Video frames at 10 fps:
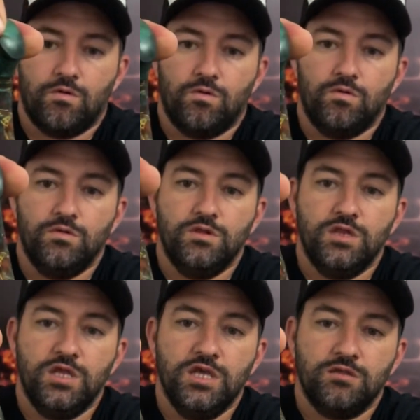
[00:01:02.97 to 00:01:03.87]
Um
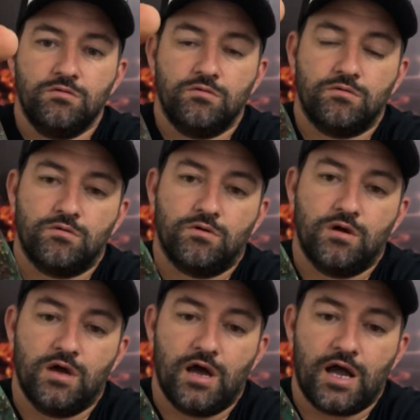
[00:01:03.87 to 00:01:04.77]
lindo
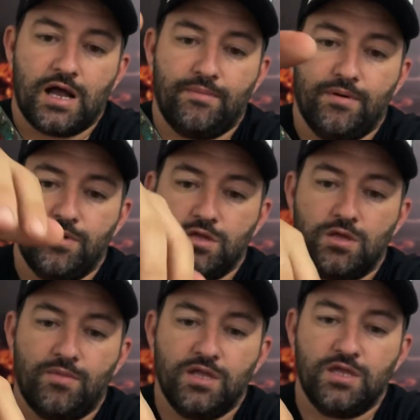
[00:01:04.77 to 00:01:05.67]
acabamento na
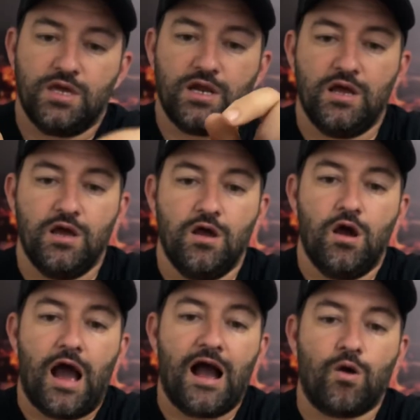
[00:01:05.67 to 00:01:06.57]
madeira.
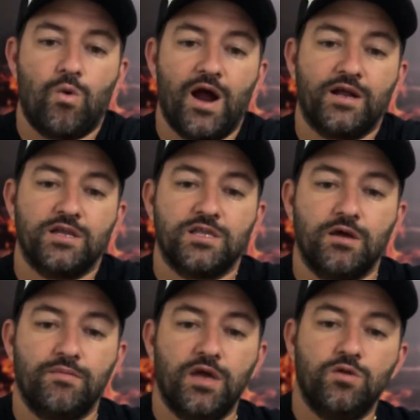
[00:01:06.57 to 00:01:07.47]
A guarda
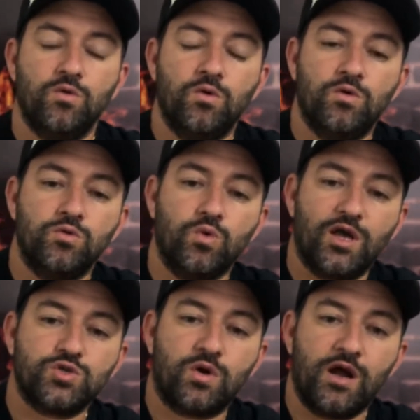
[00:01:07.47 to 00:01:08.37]
também no, no
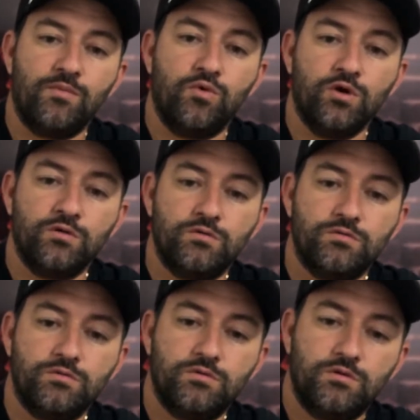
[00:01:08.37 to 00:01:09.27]
aço carbono.
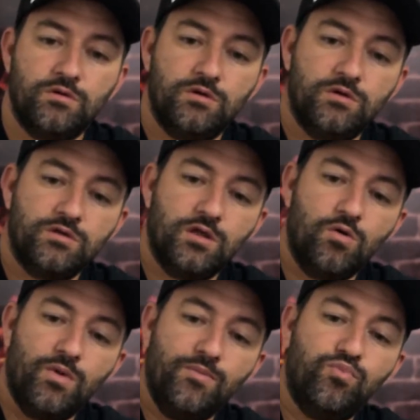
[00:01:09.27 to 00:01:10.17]
Então
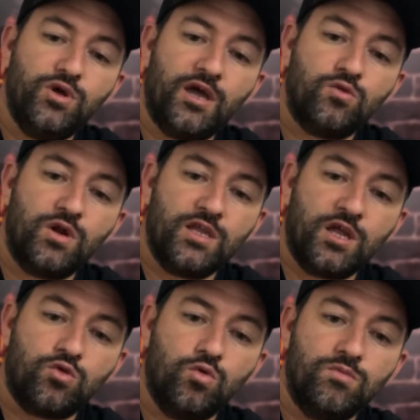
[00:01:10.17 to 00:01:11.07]
uma empunhadura
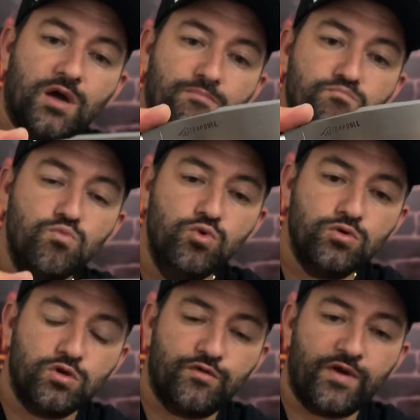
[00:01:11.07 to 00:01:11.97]
anatômica
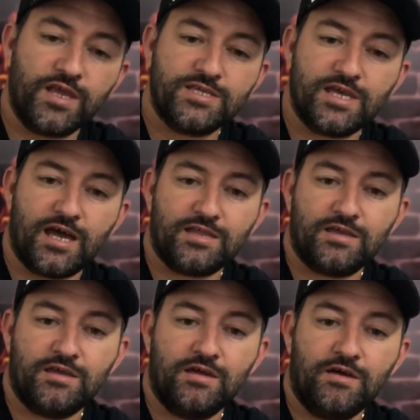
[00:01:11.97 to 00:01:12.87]
muito diferenciada.
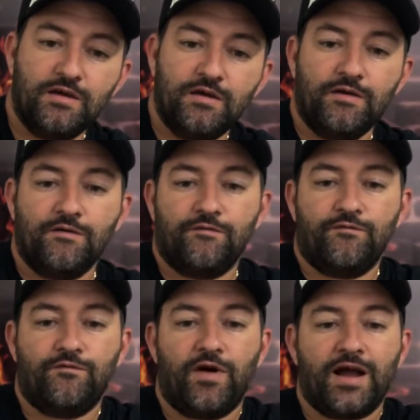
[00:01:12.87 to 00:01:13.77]

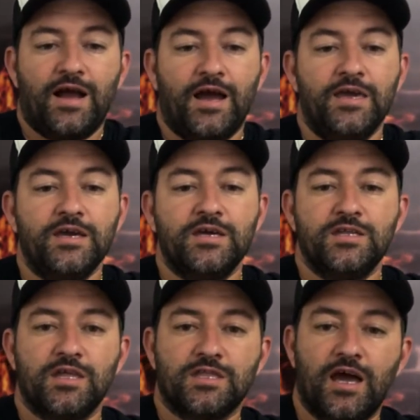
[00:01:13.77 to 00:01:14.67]
Faca rica em
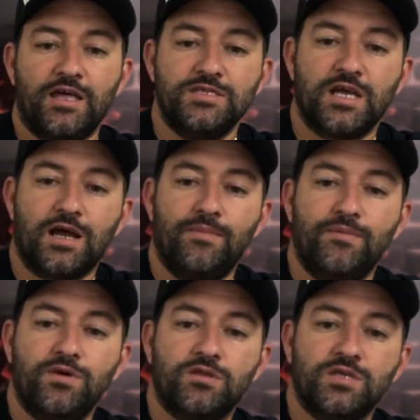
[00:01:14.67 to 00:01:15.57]
detalhes,
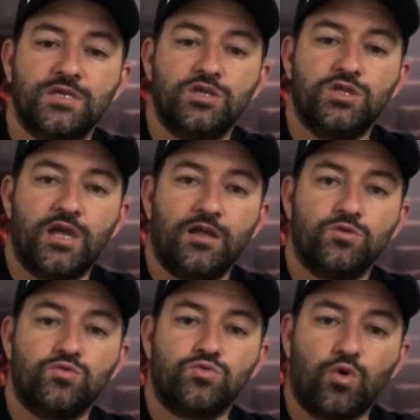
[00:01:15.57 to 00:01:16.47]
acabamento acetinado
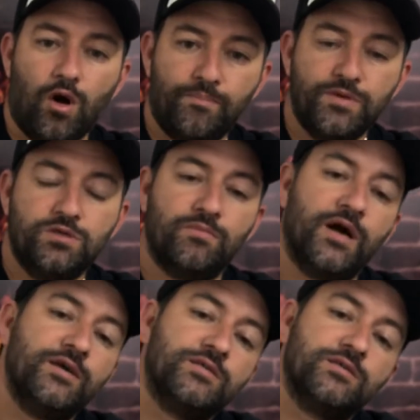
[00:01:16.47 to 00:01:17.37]
top
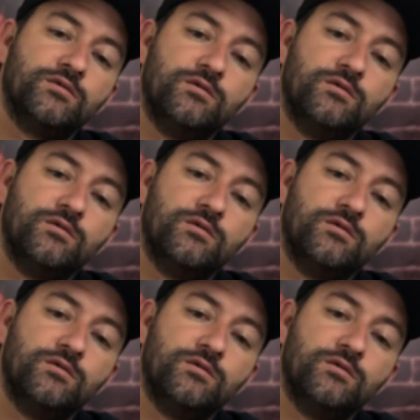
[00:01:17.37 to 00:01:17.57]
demais.